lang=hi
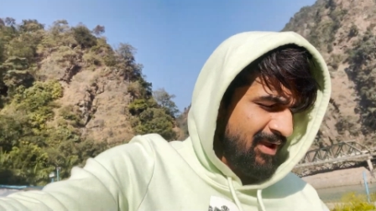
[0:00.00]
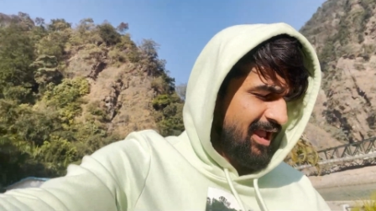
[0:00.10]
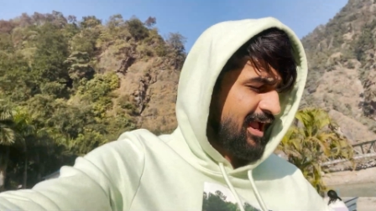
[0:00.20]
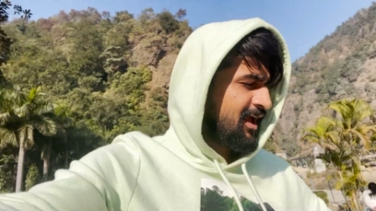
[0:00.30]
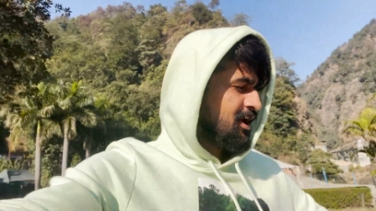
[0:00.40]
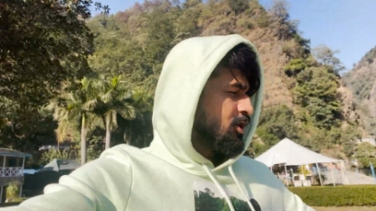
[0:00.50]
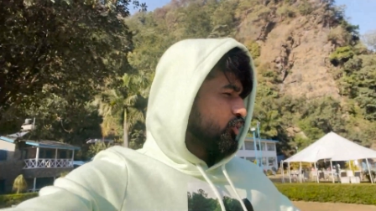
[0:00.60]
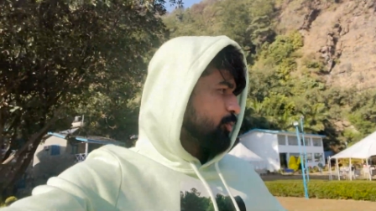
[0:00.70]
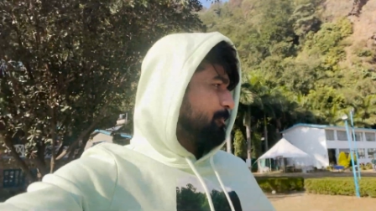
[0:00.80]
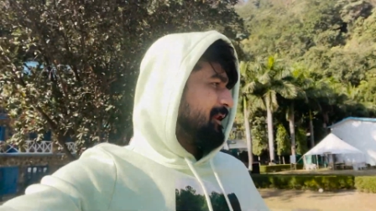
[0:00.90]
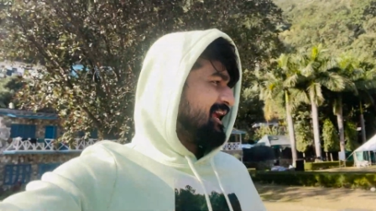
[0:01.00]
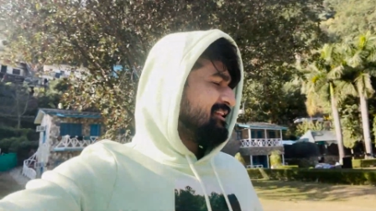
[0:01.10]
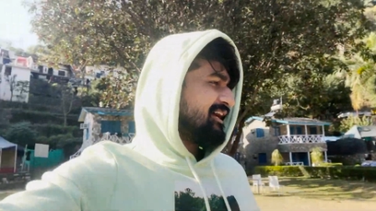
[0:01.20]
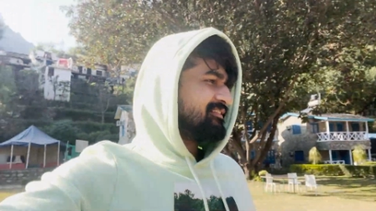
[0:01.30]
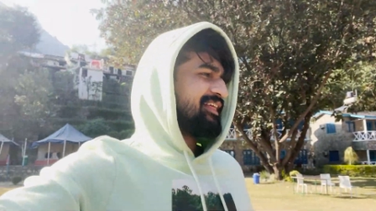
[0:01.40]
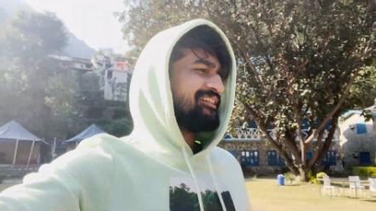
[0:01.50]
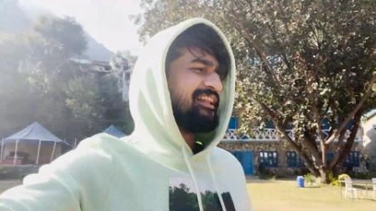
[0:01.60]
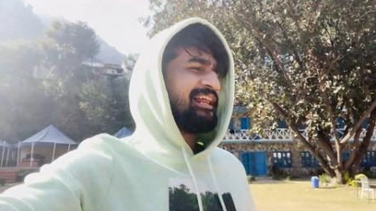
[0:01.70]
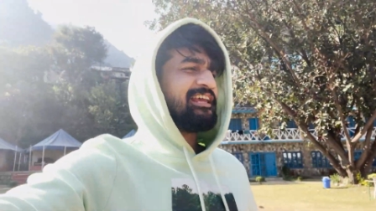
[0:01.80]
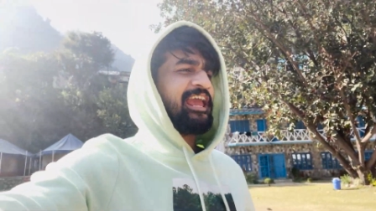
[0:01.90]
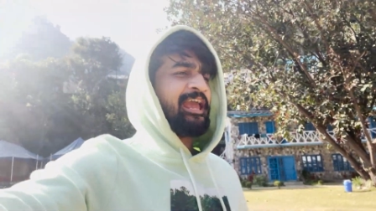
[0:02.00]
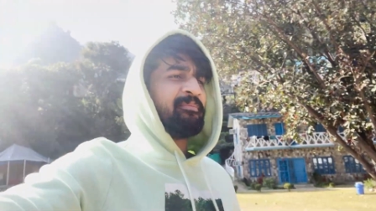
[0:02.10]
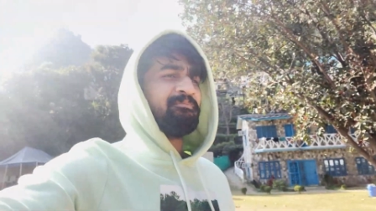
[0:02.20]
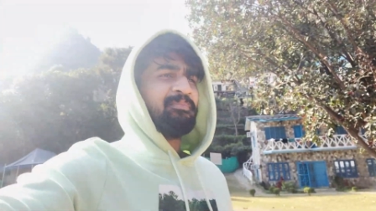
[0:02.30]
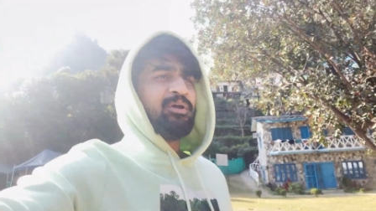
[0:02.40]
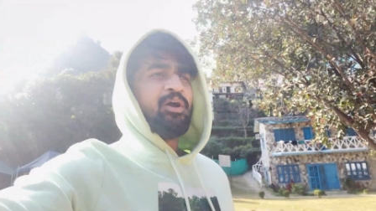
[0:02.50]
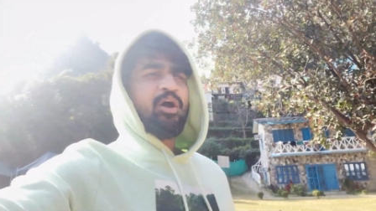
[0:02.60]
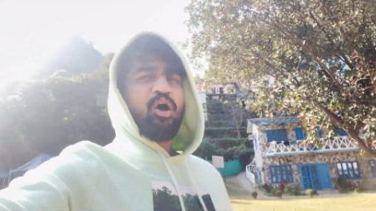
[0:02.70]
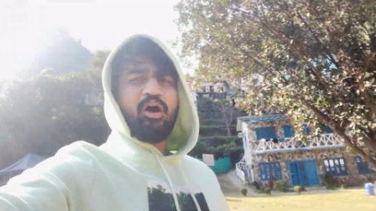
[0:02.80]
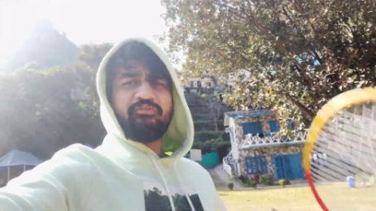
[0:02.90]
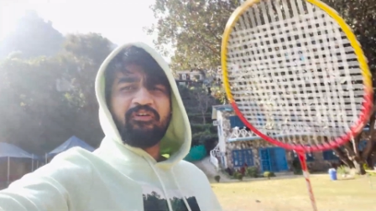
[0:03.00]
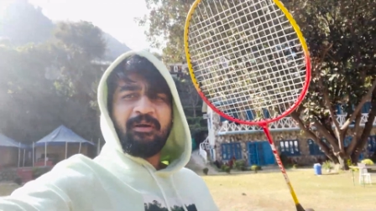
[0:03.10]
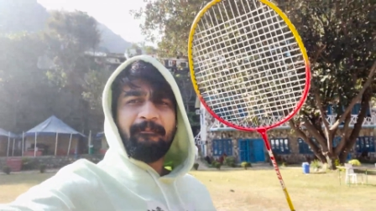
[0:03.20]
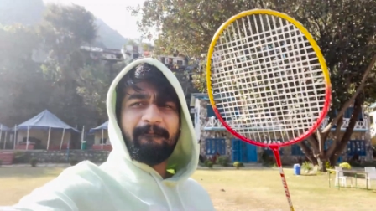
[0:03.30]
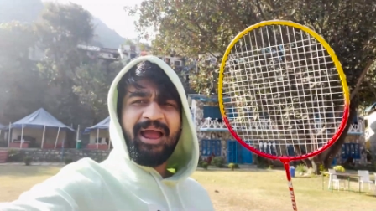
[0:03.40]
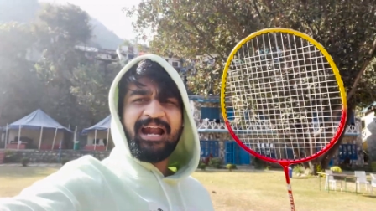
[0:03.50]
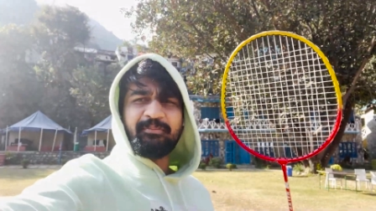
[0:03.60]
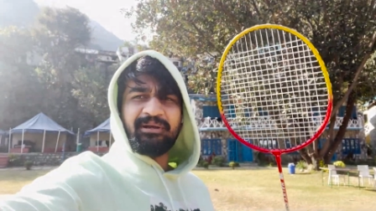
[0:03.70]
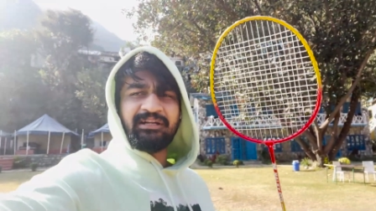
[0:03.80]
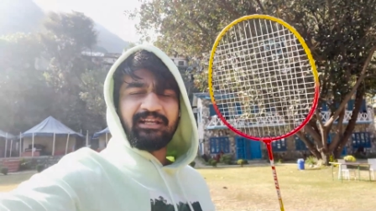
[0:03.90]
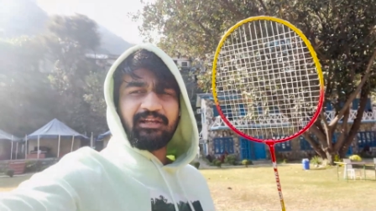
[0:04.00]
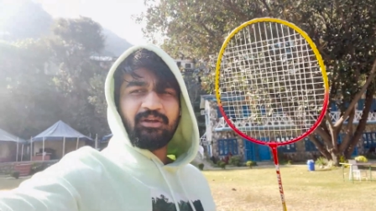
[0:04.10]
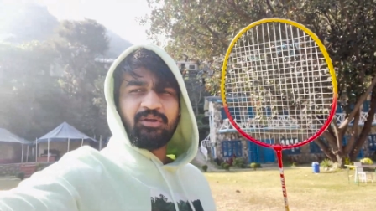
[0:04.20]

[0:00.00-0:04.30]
है टू प्ले द ददली गेम ऑफ बैडमिंटन